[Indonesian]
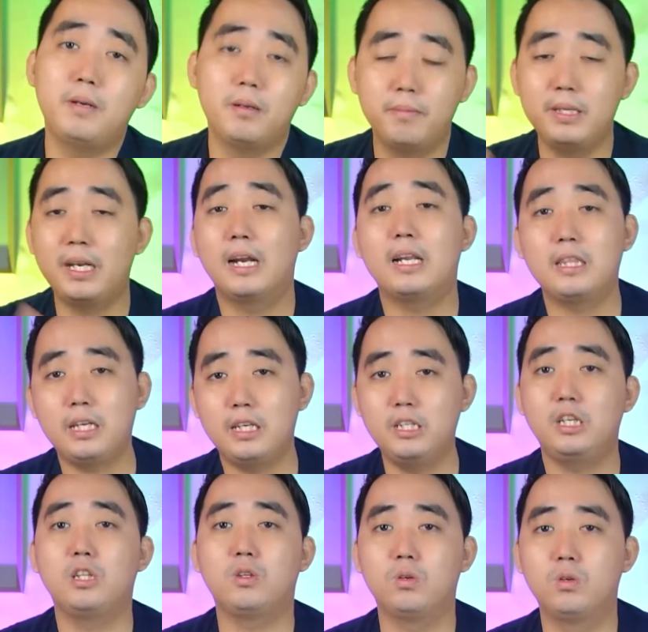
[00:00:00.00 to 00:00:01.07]
benar-benar ngerti di
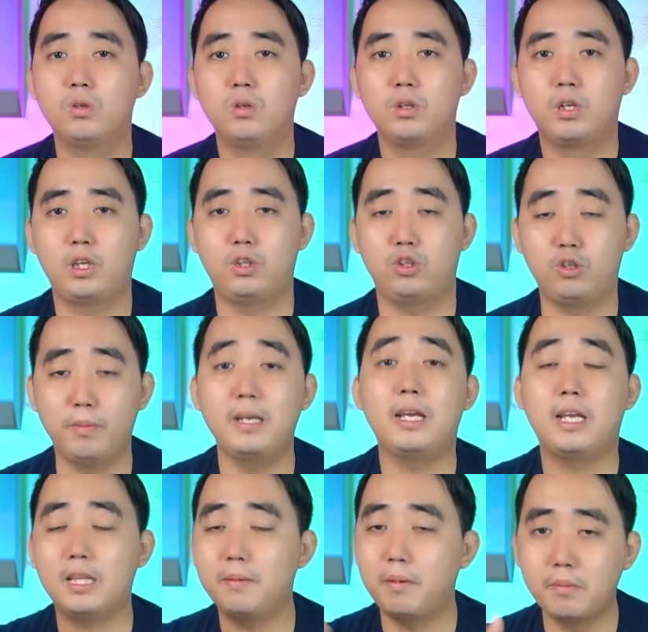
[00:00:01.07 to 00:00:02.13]
situ gitu cuman ya
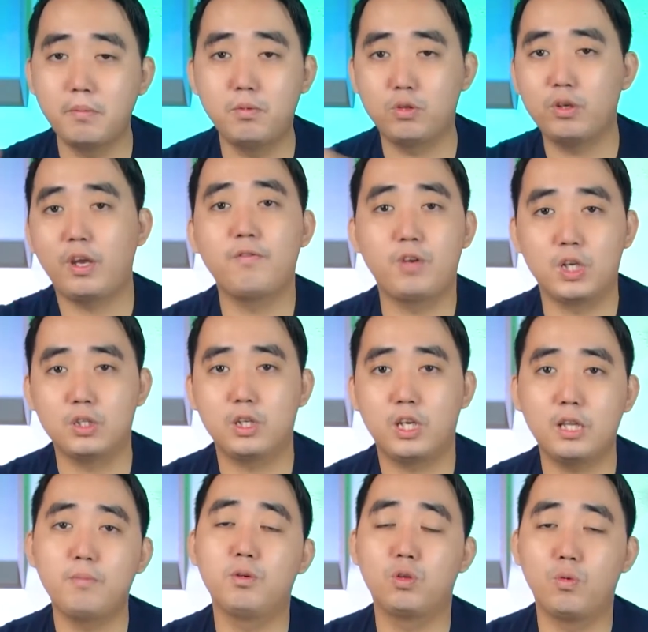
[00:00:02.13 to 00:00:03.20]
kita memang butuh effort kita
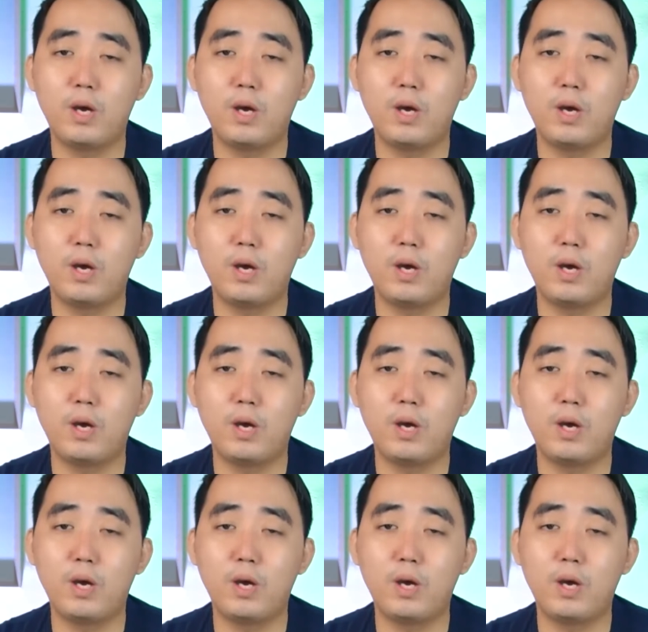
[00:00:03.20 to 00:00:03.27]
butuh